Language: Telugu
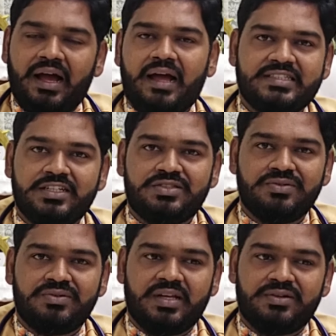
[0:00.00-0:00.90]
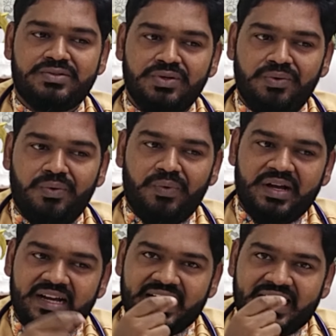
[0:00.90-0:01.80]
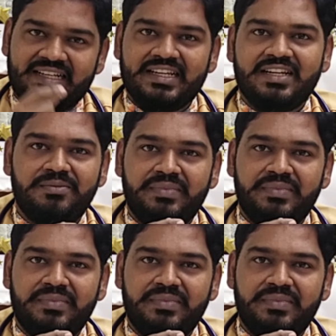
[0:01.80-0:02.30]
చేస్తూ ఉంటారు సో ఒక గంటని